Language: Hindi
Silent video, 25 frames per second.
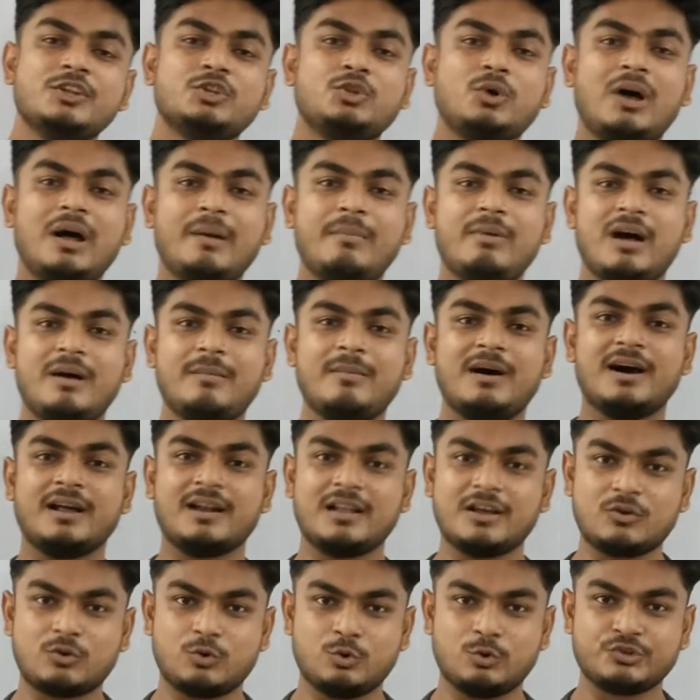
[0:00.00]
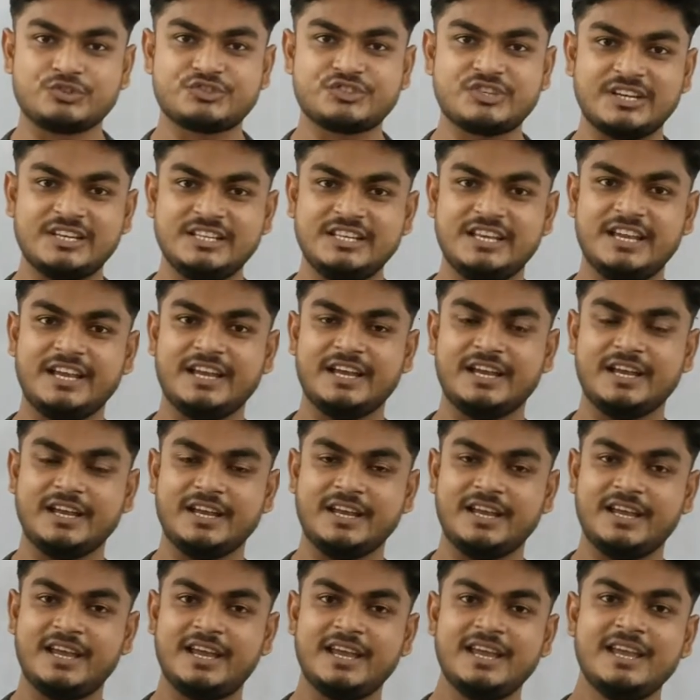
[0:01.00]
तो अब हमारा क्वेश्चन ये
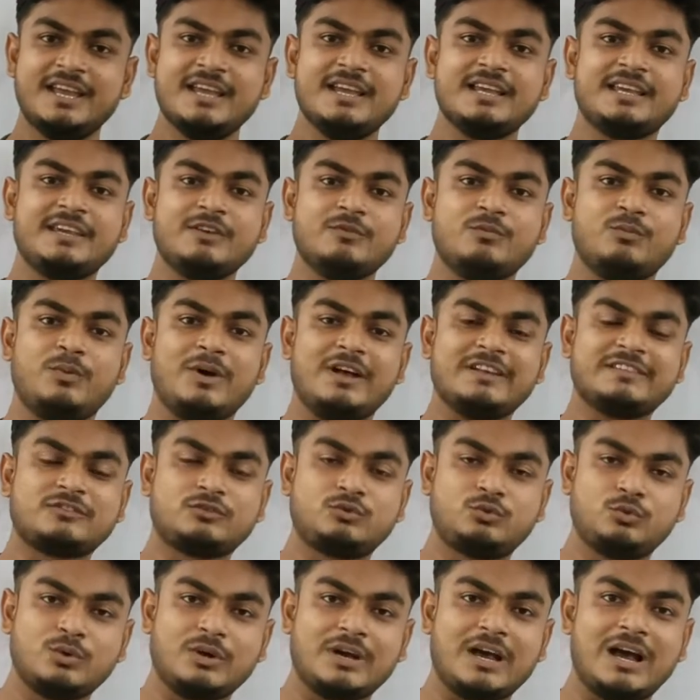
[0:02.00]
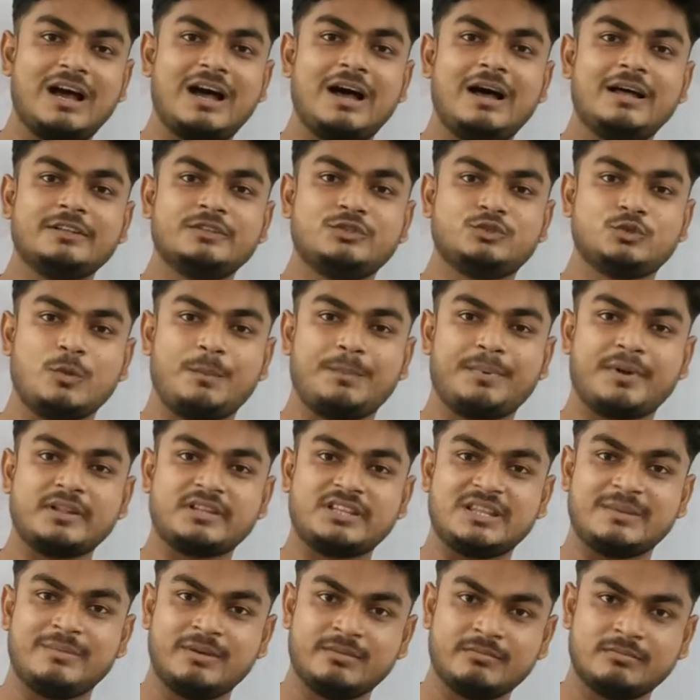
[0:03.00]
है कि वस्तु का जो
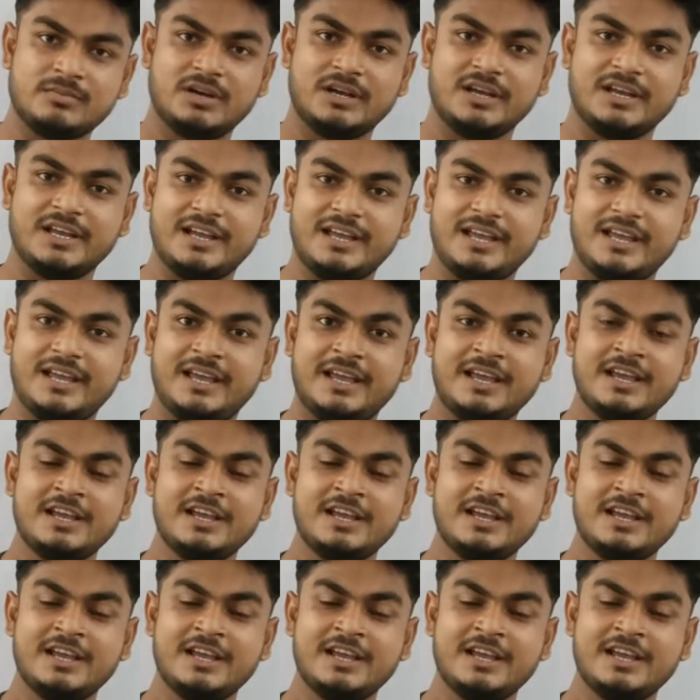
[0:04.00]
प्रतिबिंब है